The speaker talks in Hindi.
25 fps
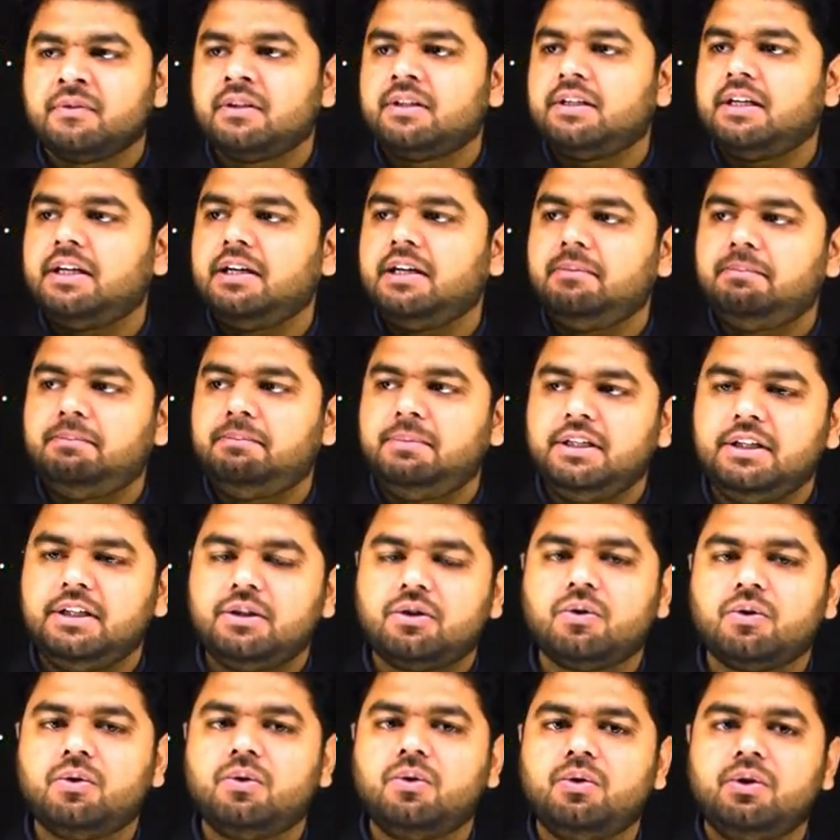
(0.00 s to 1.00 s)
यानी B
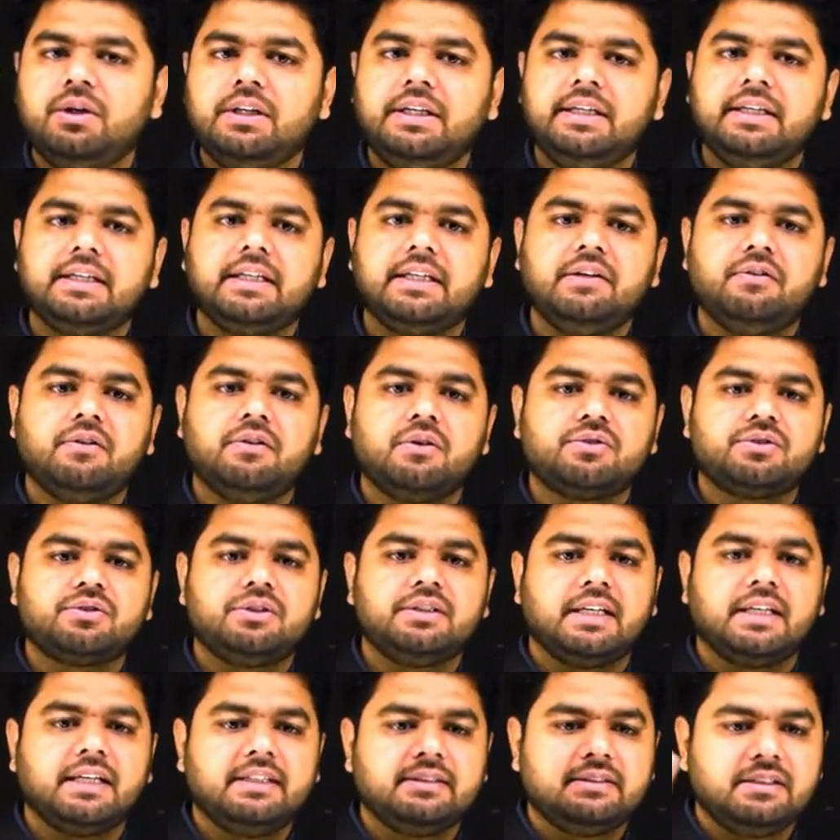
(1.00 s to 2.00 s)
को A की वेलोसिटी
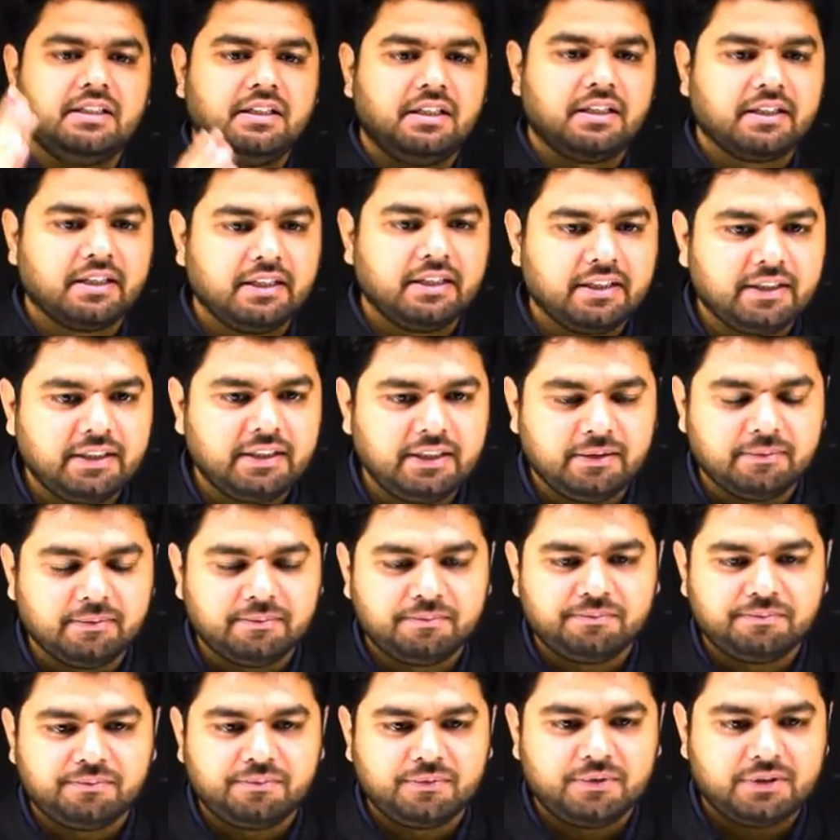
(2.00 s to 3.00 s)
कैसी लगेगी
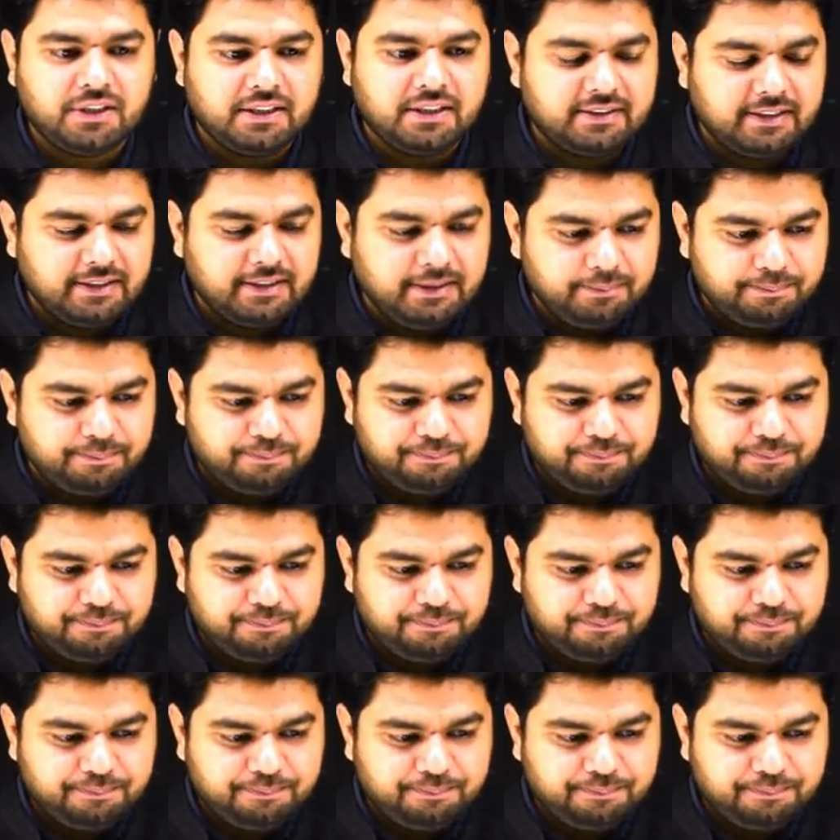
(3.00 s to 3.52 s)
जैसे